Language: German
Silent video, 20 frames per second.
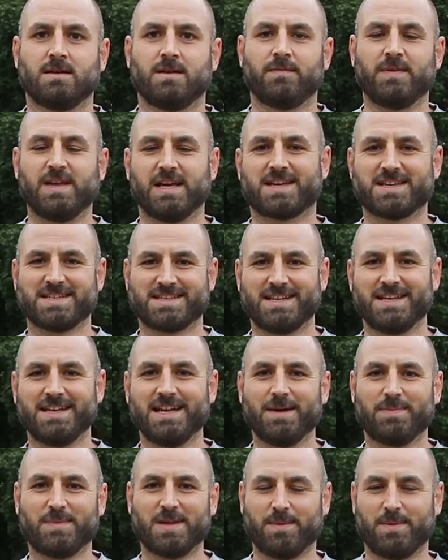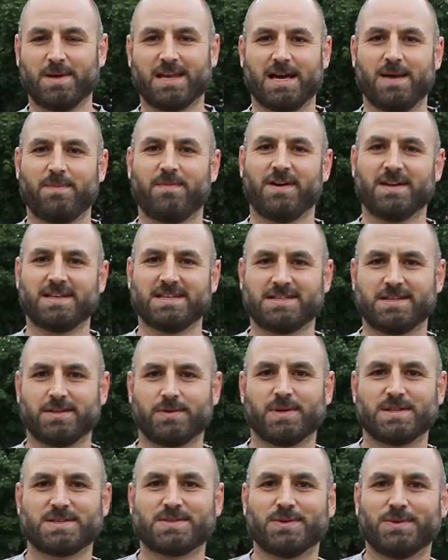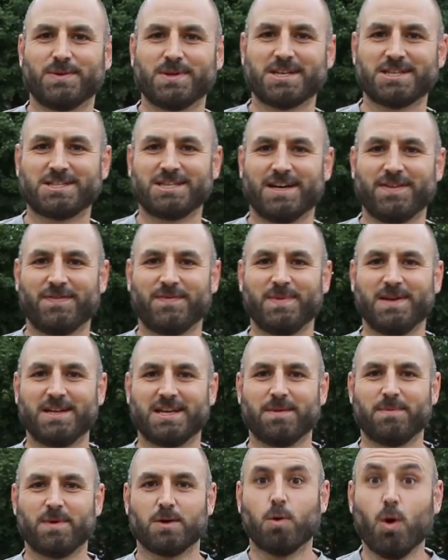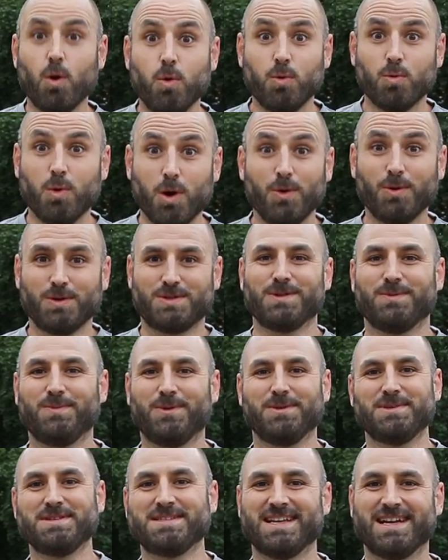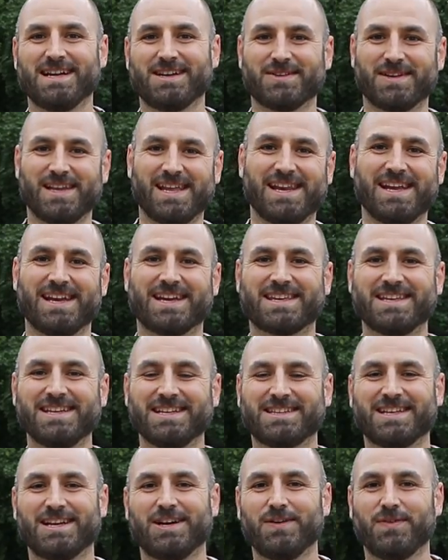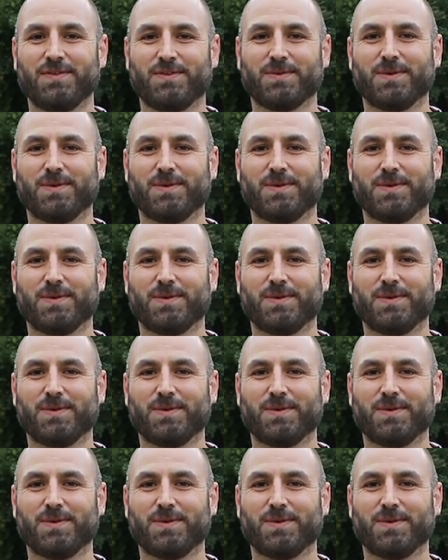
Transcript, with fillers: Wie ihr gesehen habt, habe ich einfach eine Situation geschaffen, indem ich hu, hu zum Hund sage und er reagiert drauf.